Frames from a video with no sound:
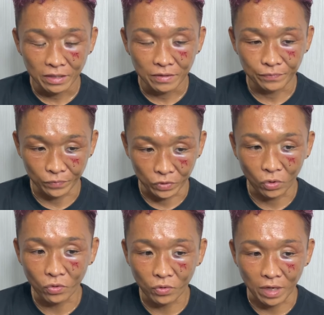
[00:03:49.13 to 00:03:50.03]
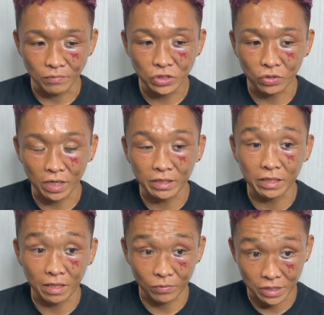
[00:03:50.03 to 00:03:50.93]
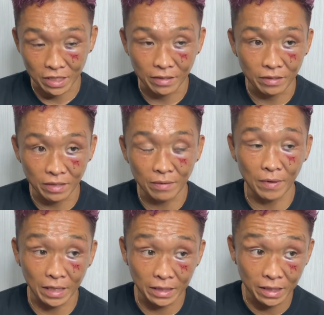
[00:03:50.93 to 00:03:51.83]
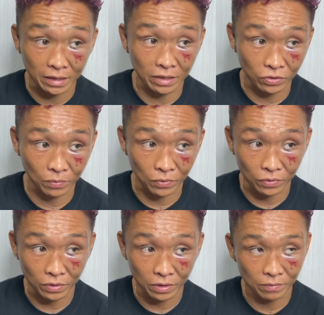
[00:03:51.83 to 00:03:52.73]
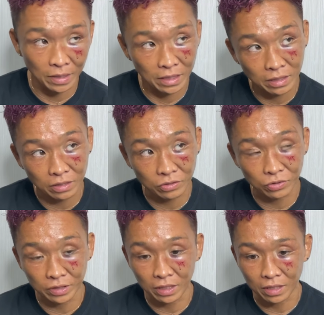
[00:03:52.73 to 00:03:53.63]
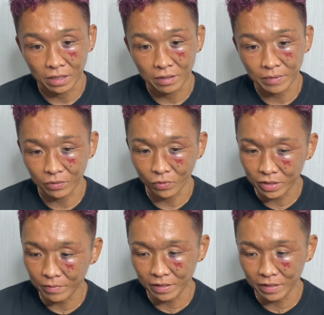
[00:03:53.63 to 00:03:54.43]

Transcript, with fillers: うん、ドローか。むしろ勝ってたかもしれない。いや、負けてたっていう人も、負けてたっていう人はいたかな。まあ、俺に